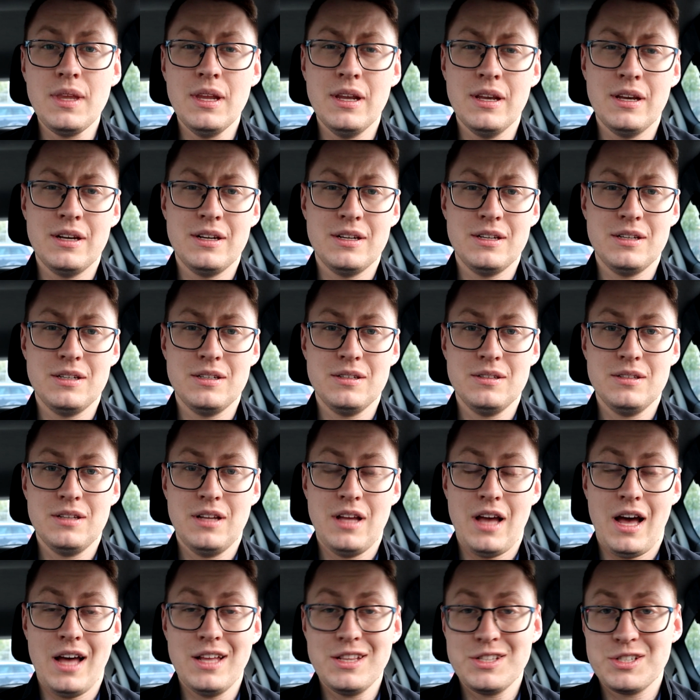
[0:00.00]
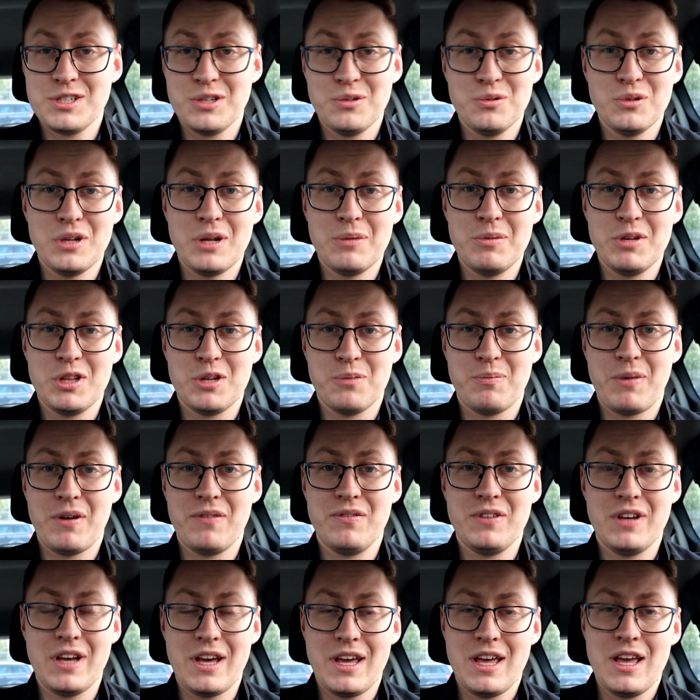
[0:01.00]
E, Andrzej Duda by to
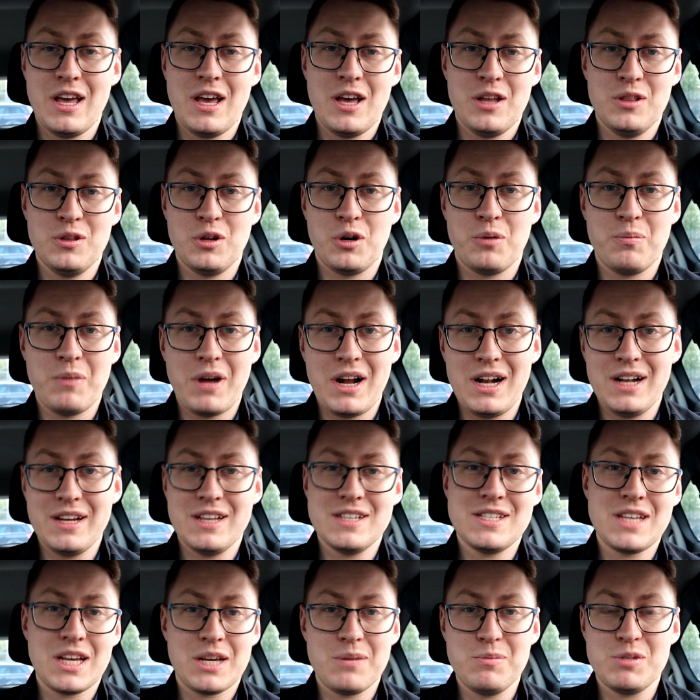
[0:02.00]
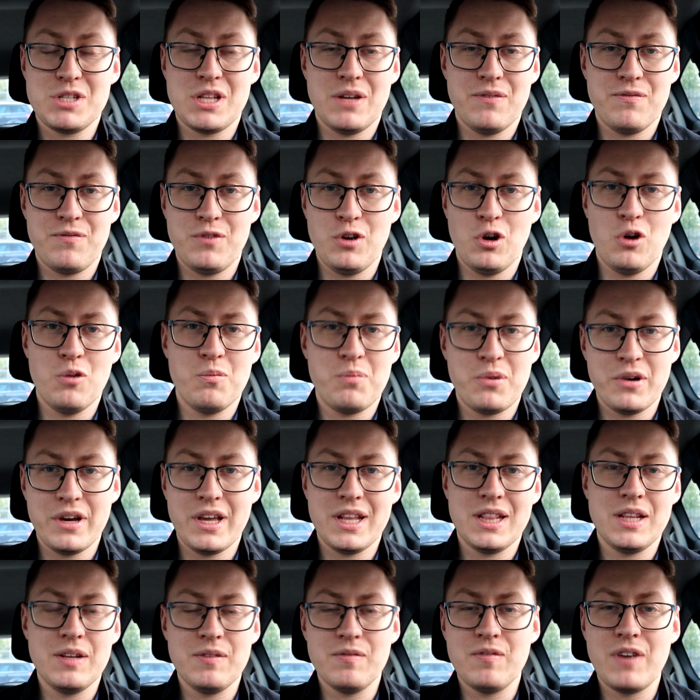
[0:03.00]
pewnie normalnie z jakimś tam flow po
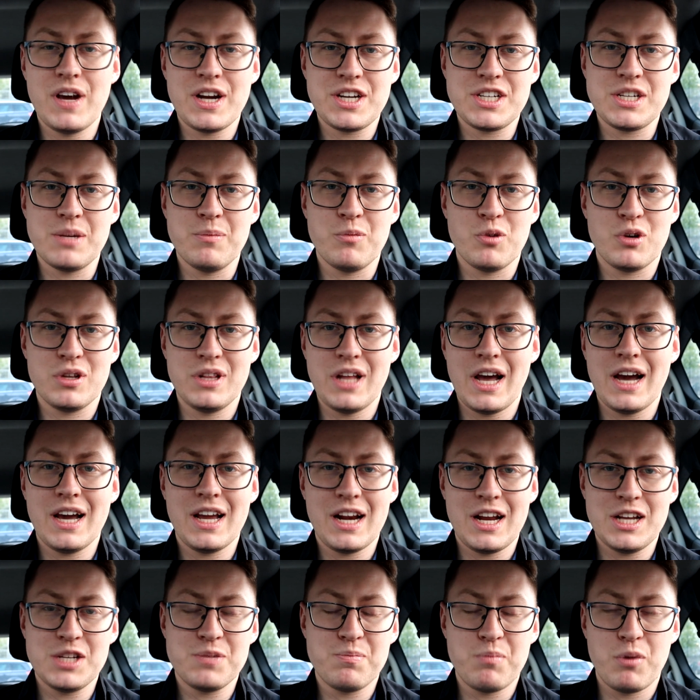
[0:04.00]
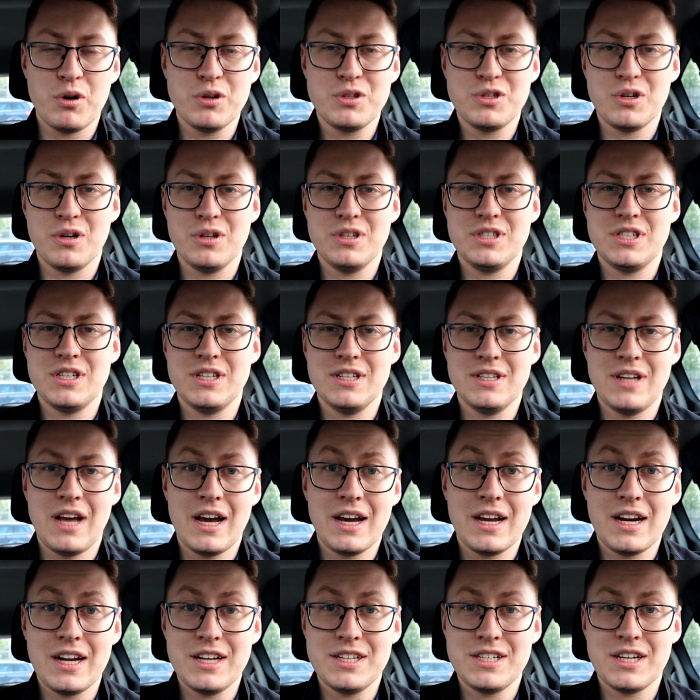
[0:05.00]
jednym wersie mógł nagrać, pociąć,
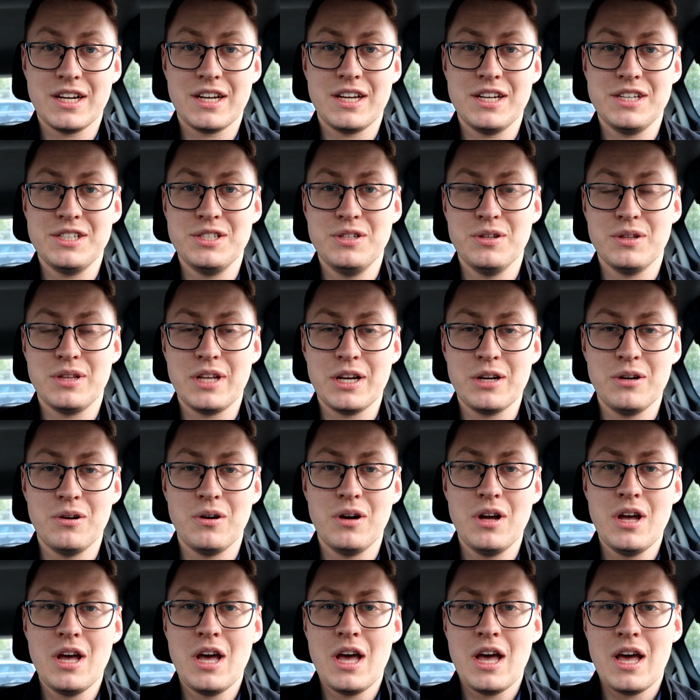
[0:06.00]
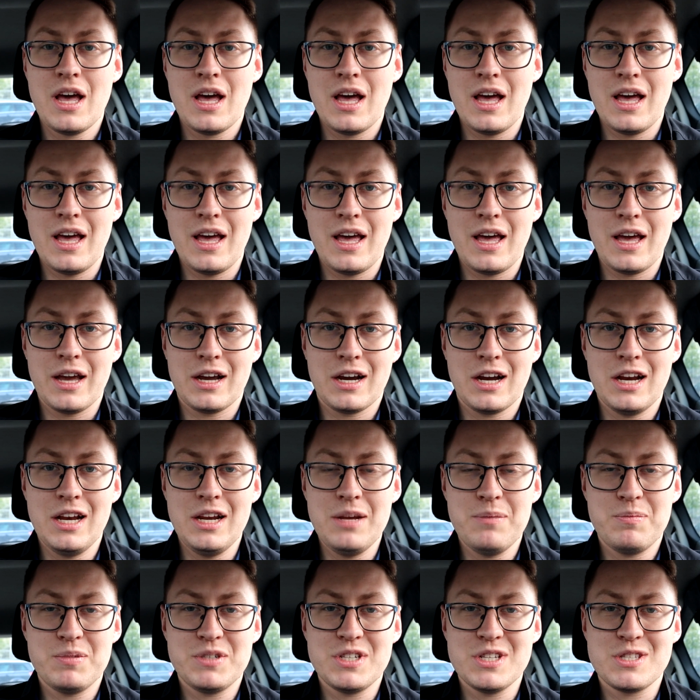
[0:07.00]
nagrać jakiś do tego e,
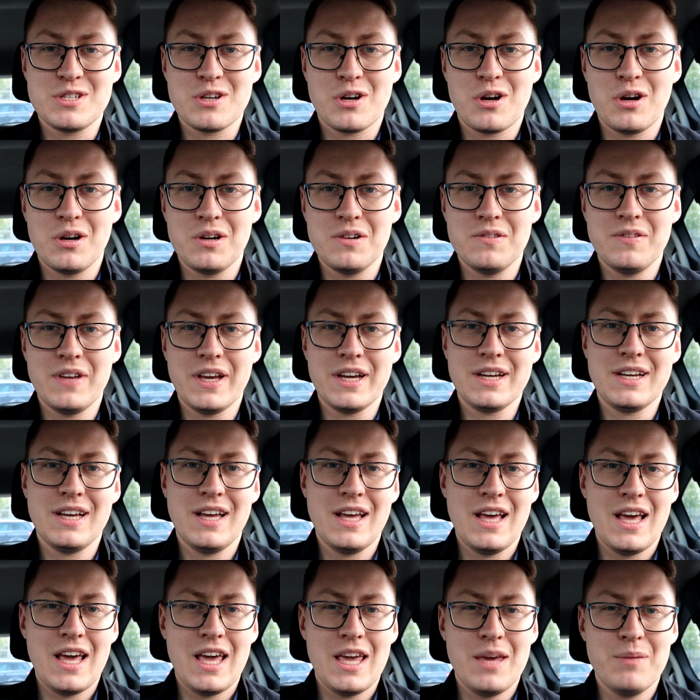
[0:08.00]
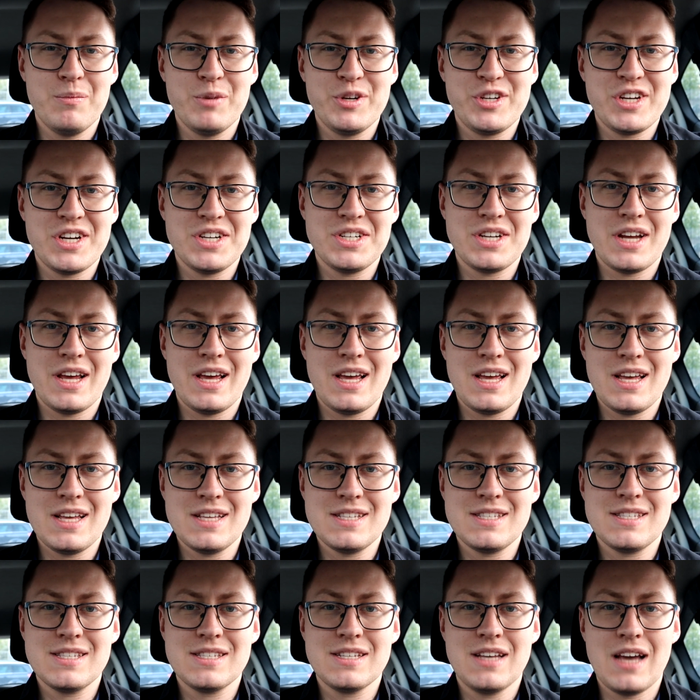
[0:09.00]
klip czy cokolwiek i myślę, że
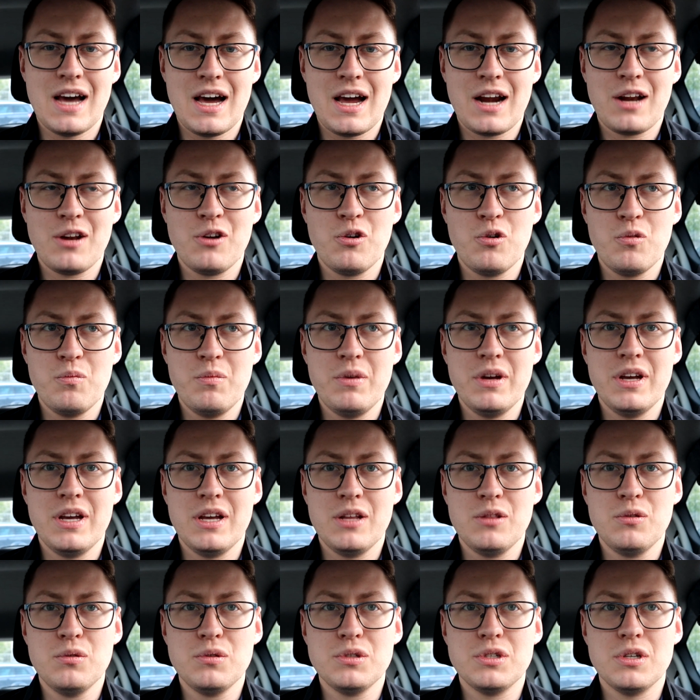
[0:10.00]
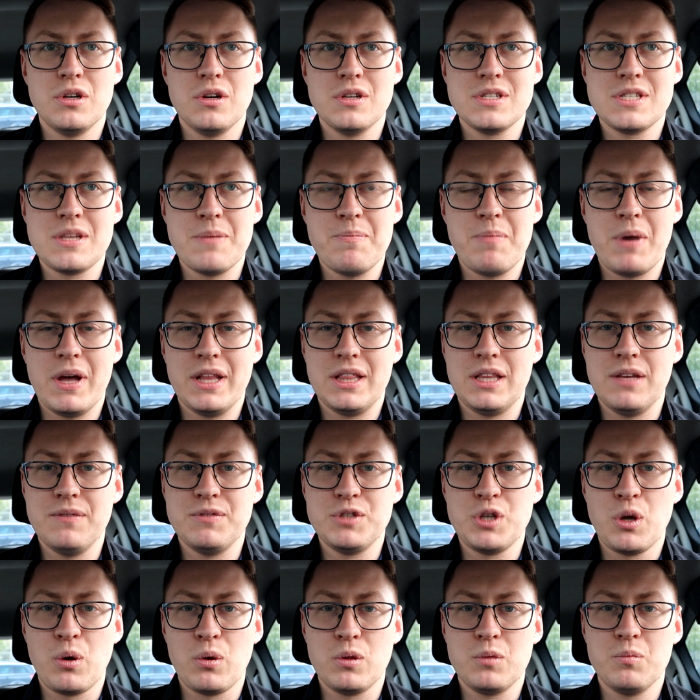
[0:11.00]
zgarnąłby dużo sympatii
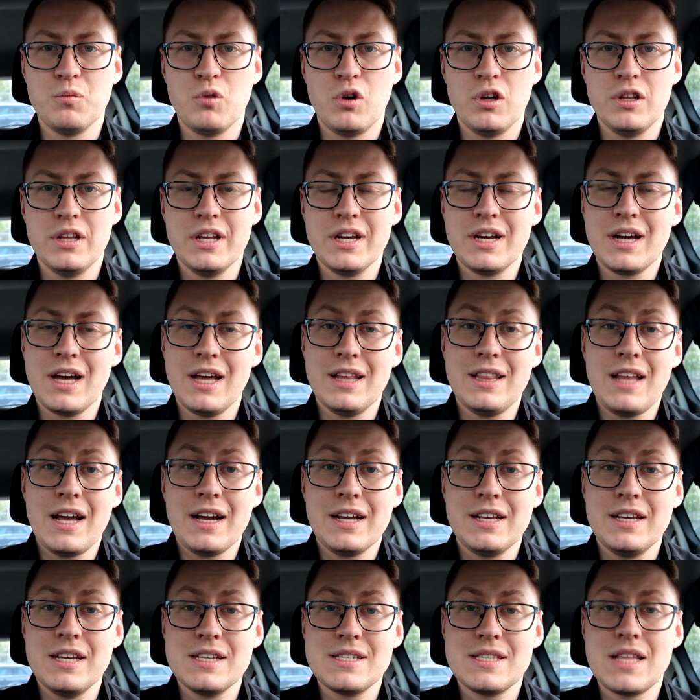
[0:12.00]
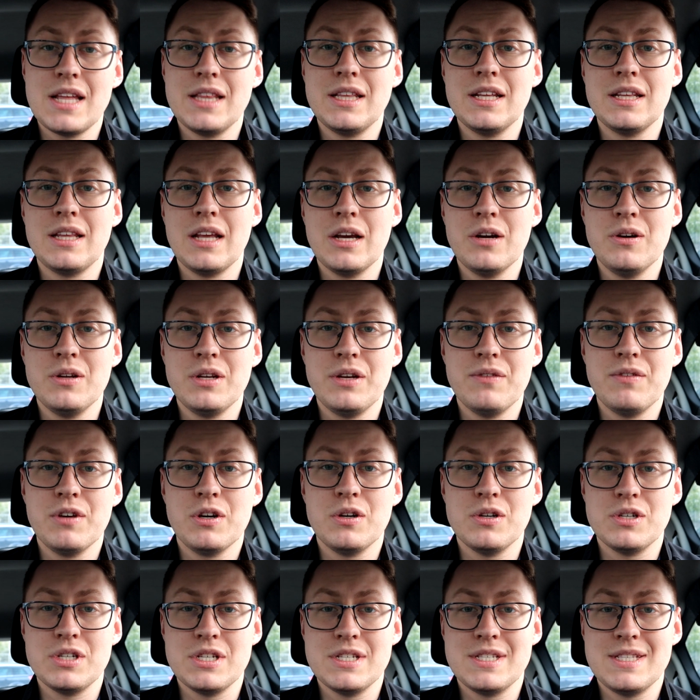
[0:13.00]
wśród młodych, a tak niestety tego nie
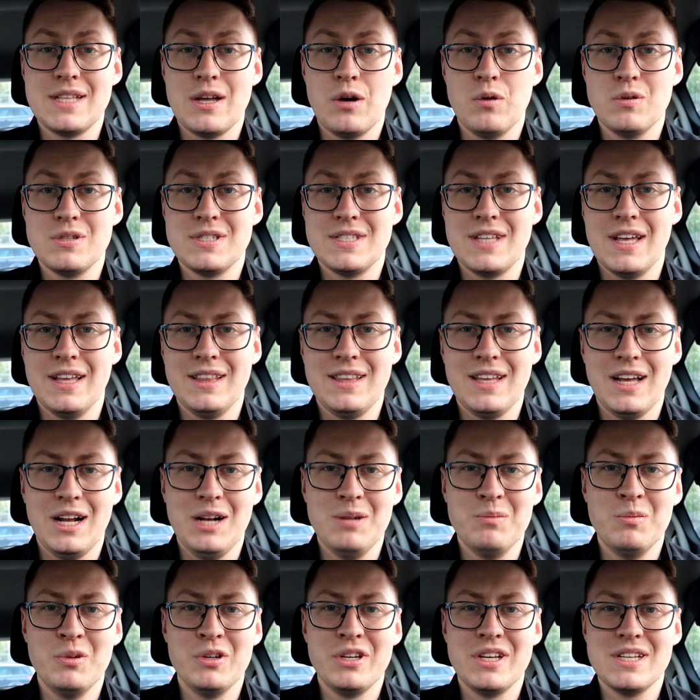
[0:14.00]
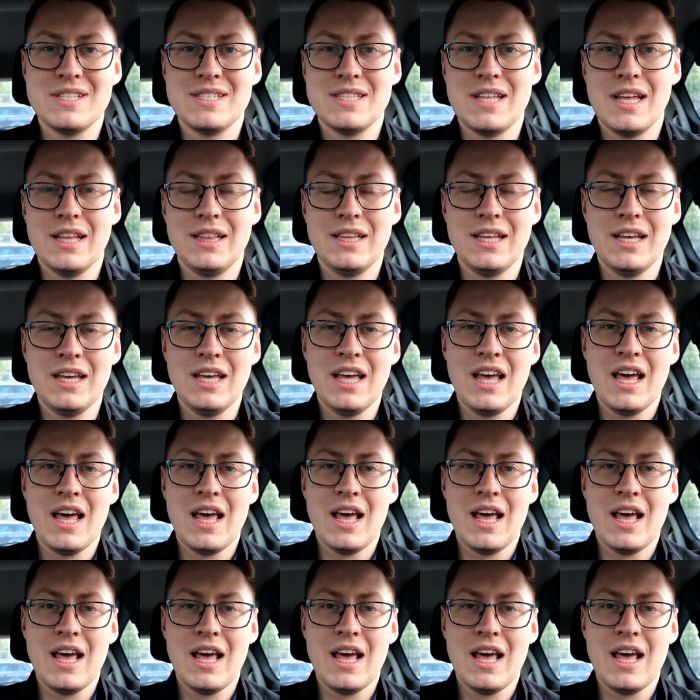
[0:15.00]
wykorzystał, stety albo niestety.